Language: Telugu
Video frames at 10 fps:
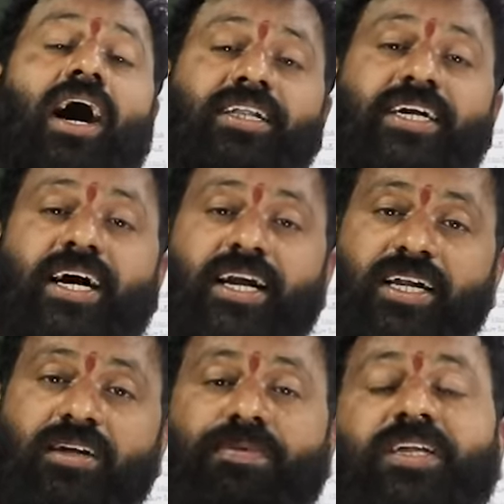
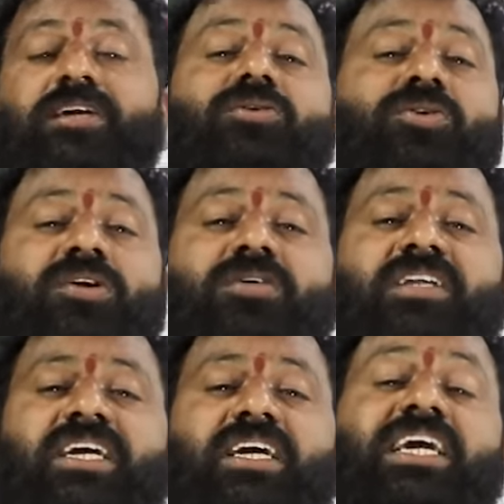అధికారానికి పదేళ్ళు దూరం
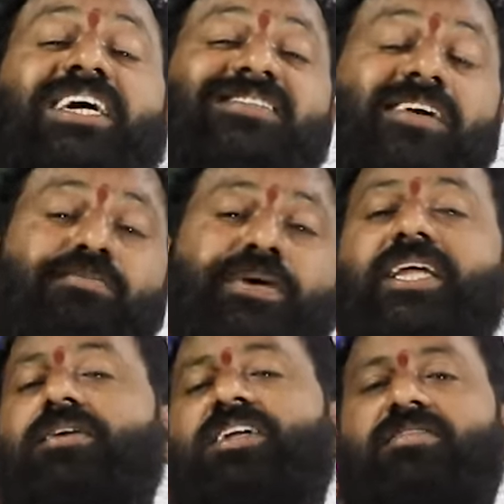ఉంది ఇక
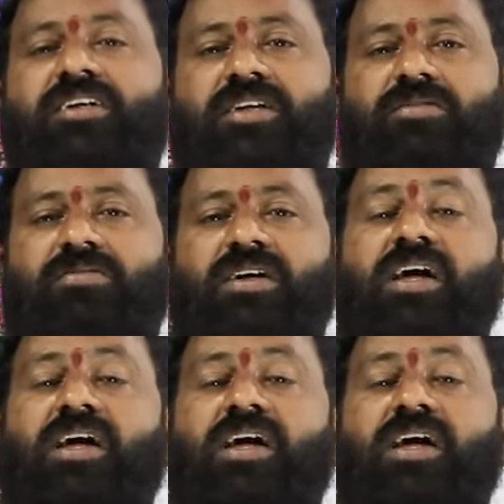సంపాదన మీద పడతారు